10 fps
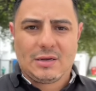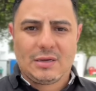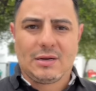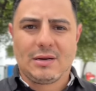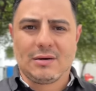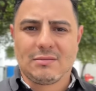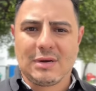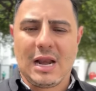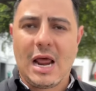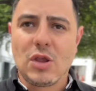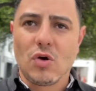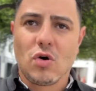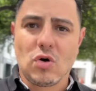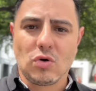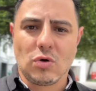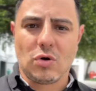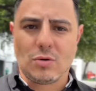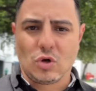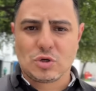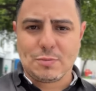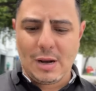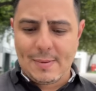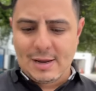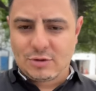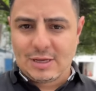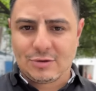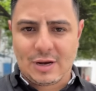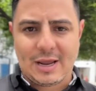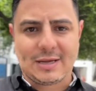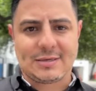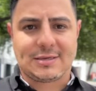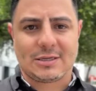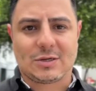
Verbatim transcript: En el año 2023,